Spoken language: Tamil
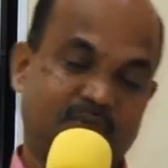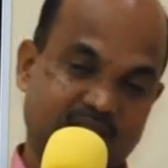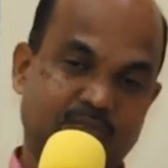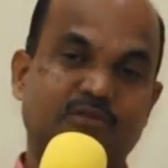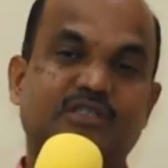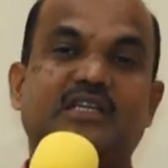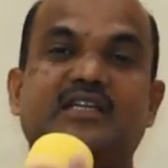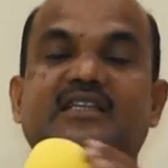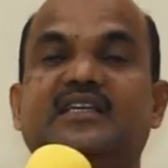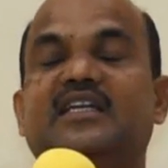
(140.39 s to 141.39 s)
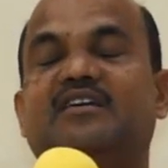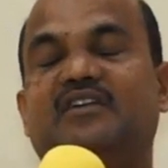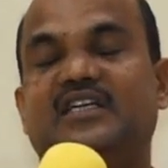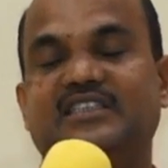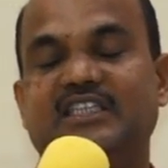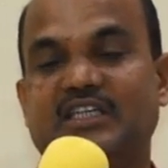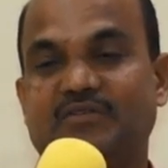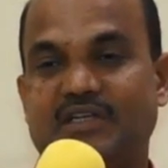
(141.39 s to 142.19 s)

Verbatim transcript: பதிமூன்றிலிருந்தே நாம் வாசிக்க